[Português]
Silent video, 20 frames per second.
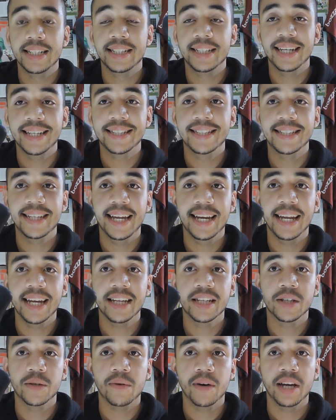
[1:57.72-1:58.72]
de
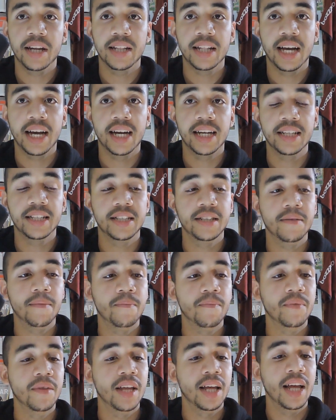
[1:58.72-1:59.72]
excelente qualidade,
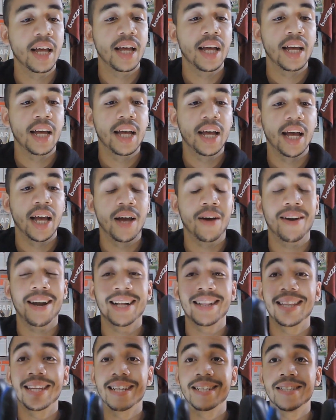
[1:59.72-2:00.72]
é um
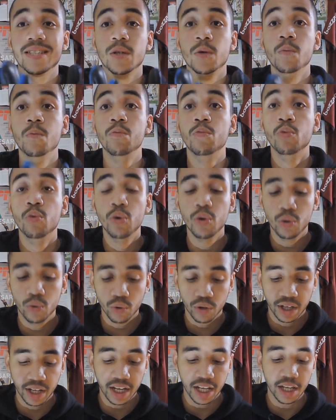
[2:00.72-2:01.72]
látex com
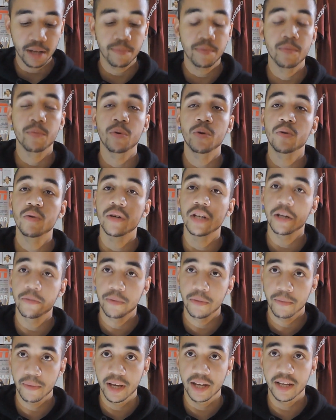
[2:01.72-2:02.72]
muito grip, muito grip